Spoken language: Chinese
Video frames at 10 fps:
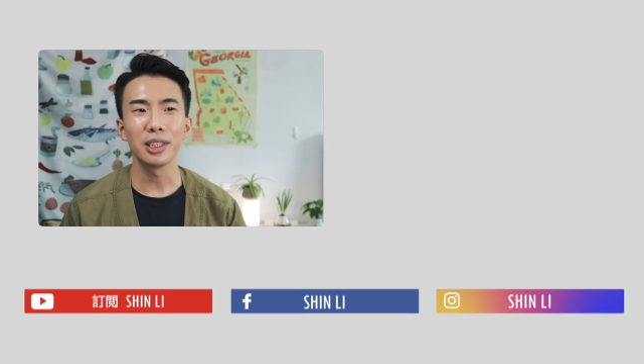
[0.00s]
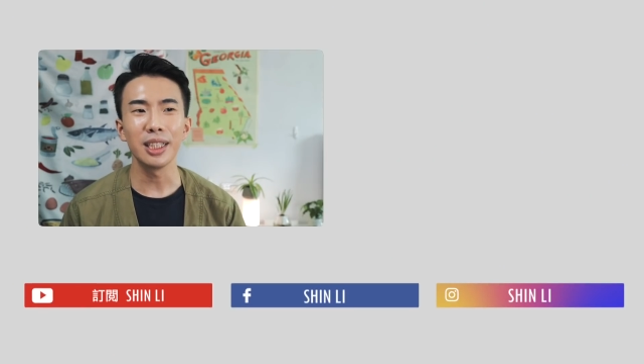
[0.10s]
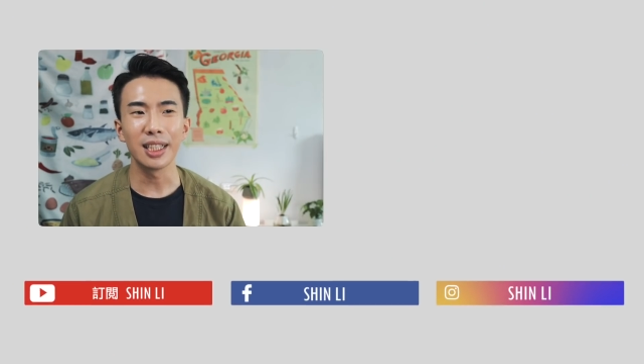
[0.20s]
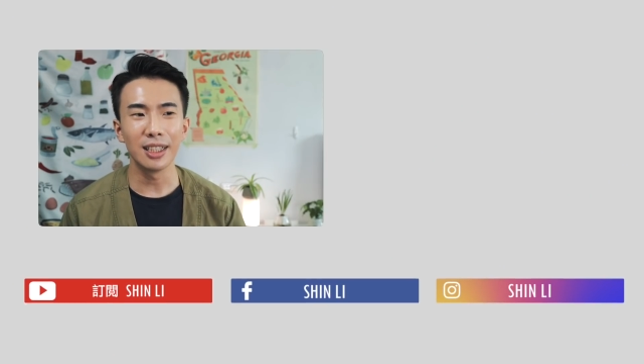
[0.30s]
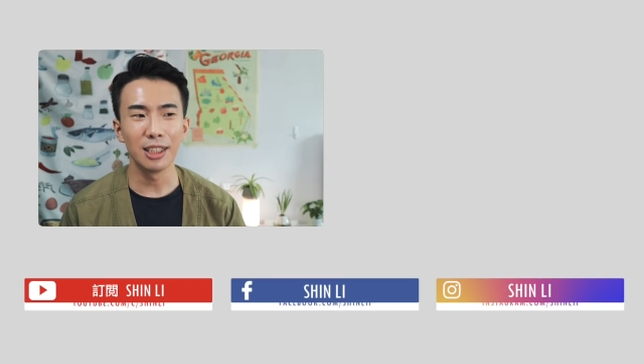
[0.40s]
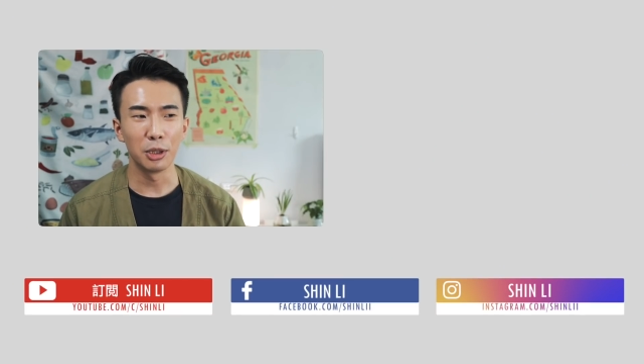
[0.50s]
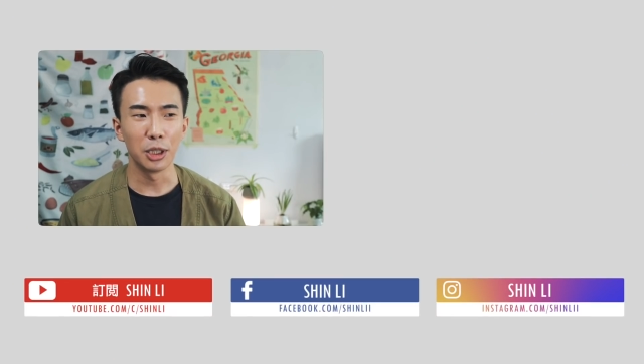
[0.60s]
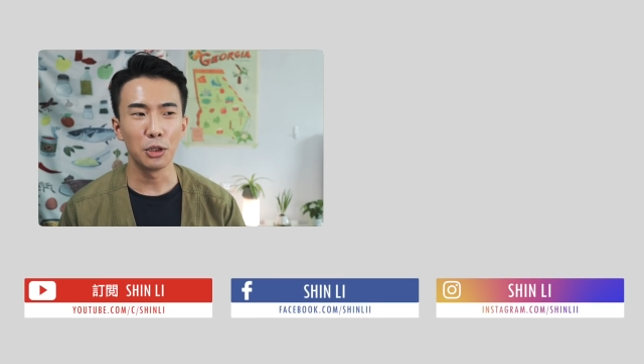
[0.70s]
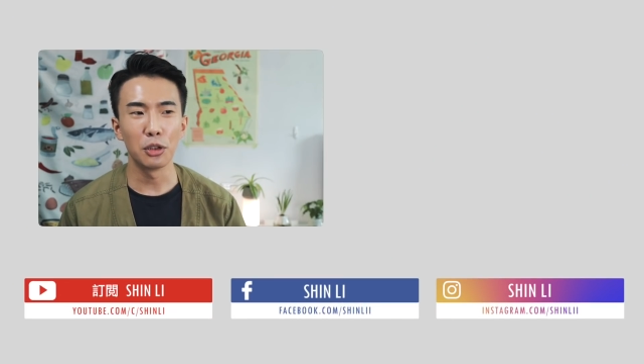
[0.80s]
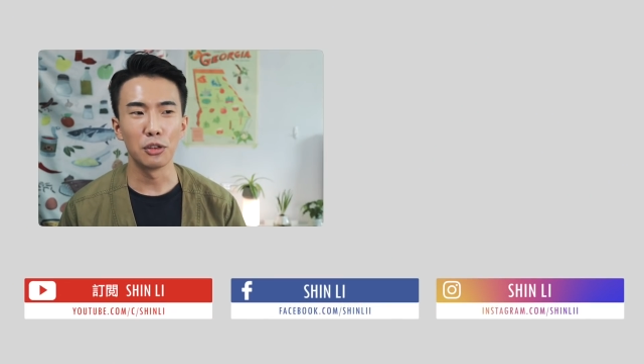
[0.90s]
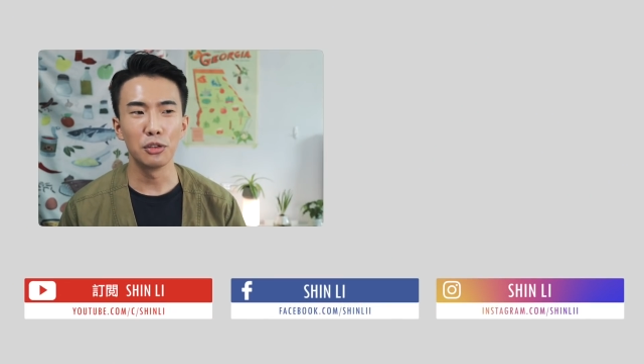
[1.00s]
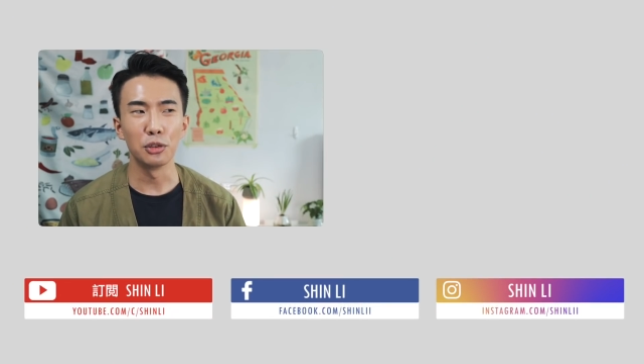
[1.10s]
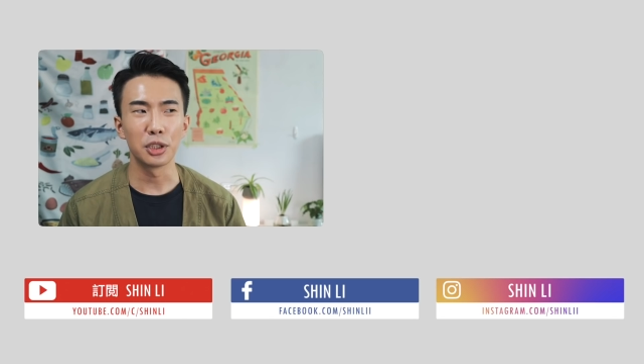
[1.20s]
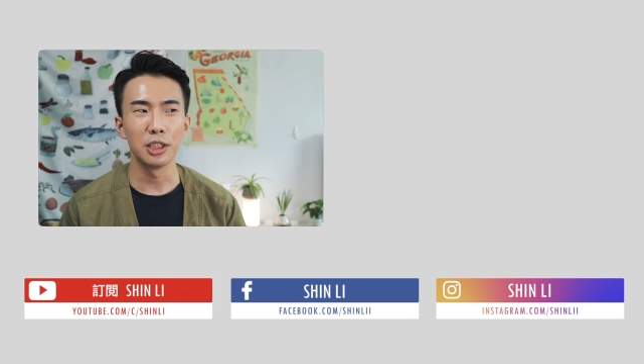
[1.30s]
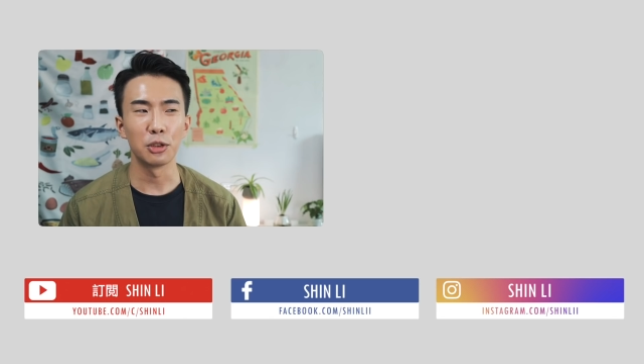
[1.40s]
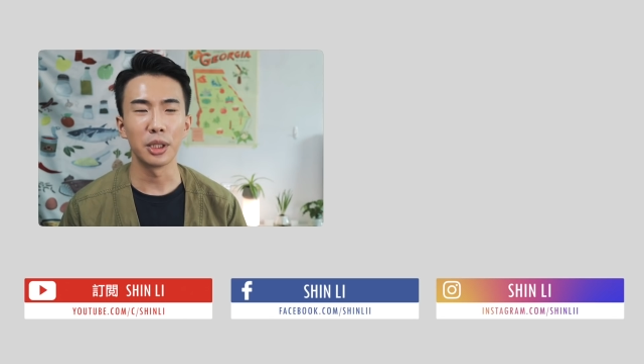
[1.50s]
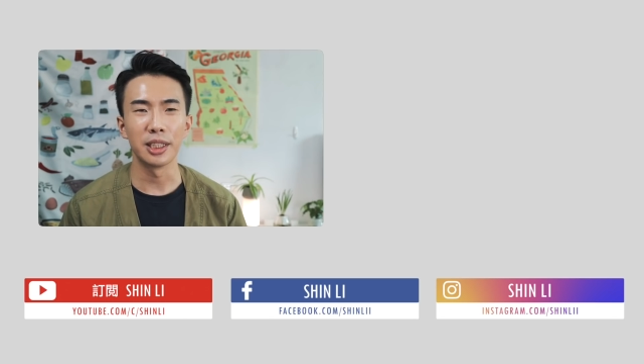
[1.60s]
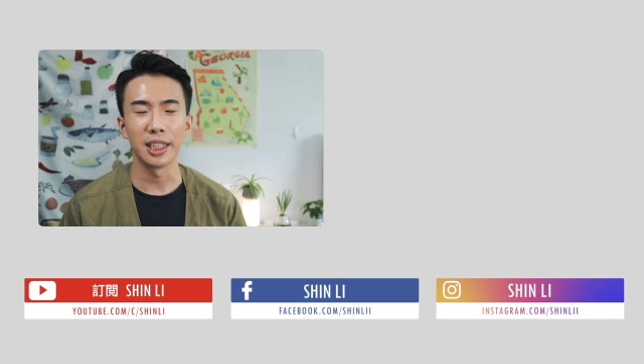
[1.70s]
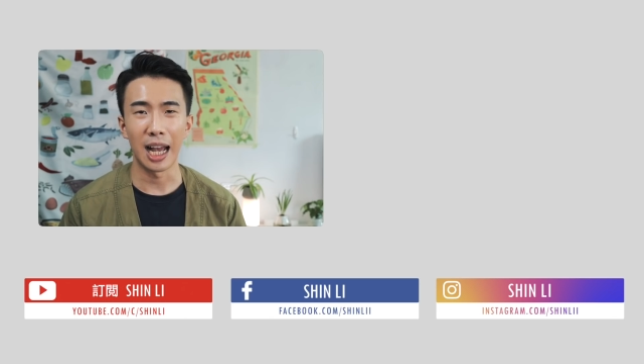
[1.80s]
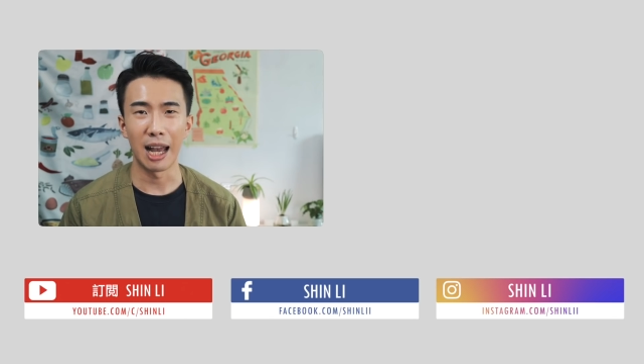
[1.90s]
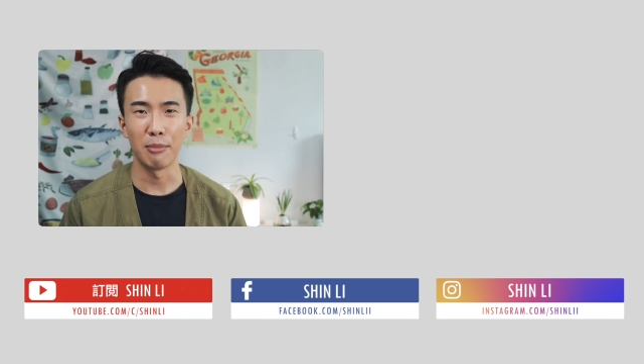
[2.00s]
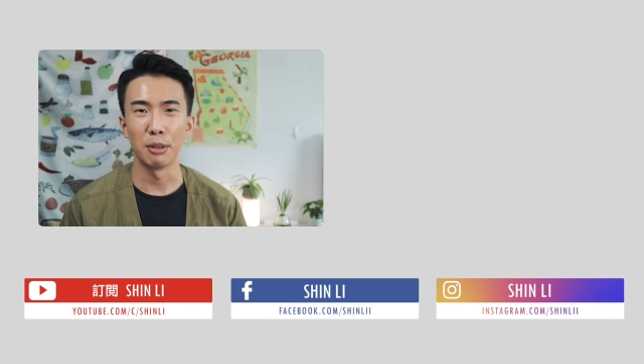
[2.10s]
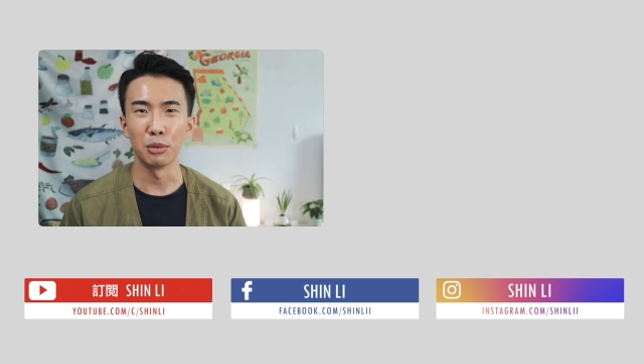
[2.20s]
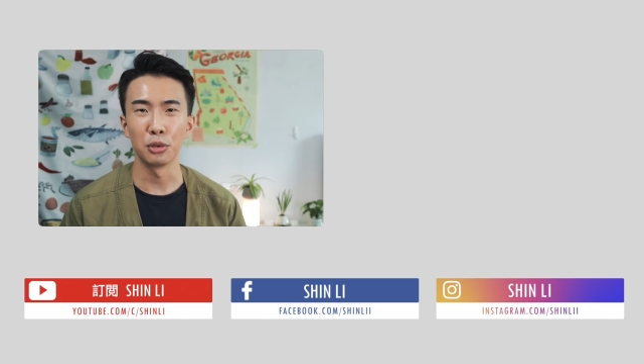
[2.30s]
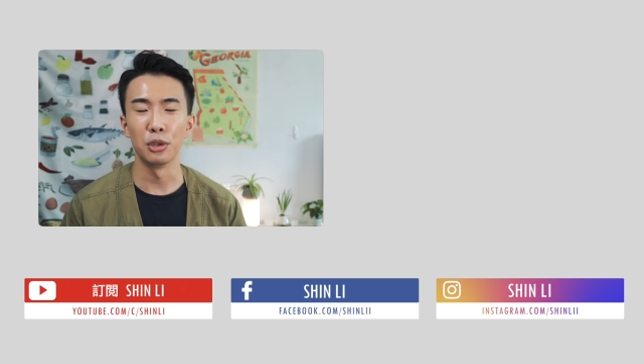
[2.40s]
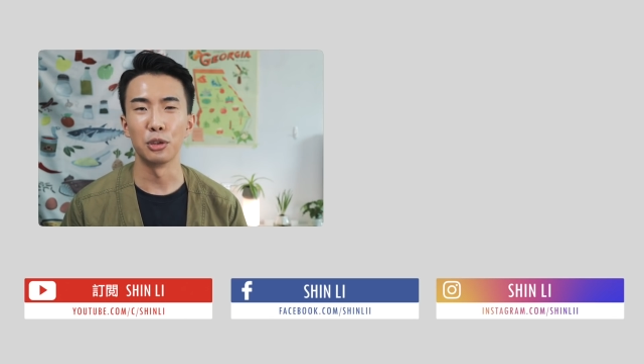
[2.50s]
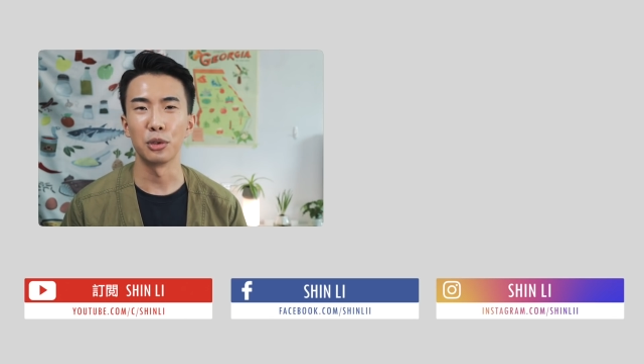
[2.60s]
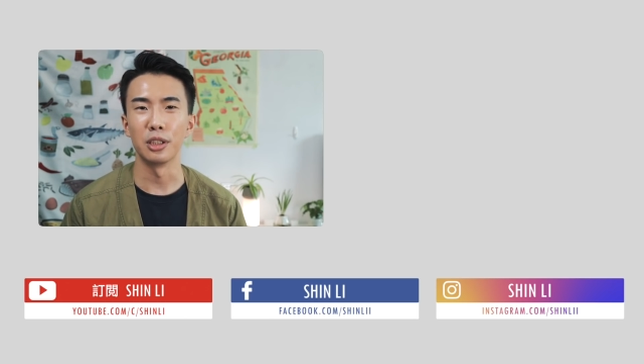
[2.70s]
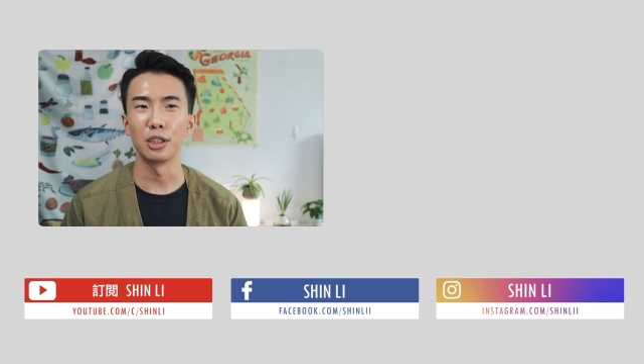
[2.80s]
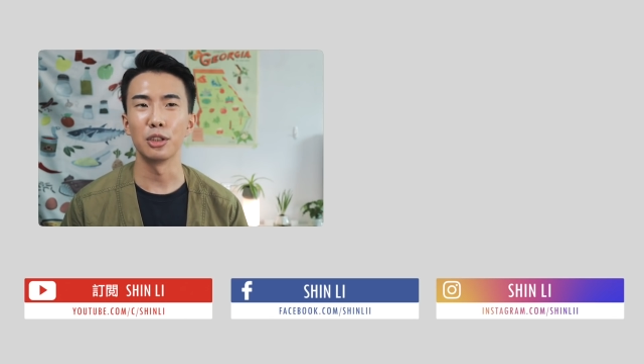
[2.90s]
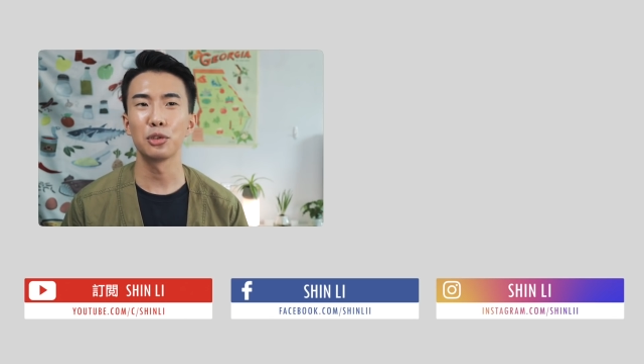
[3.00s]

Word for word: 我自己个人认为，悠游付真的算是一个还蛮不错的选择，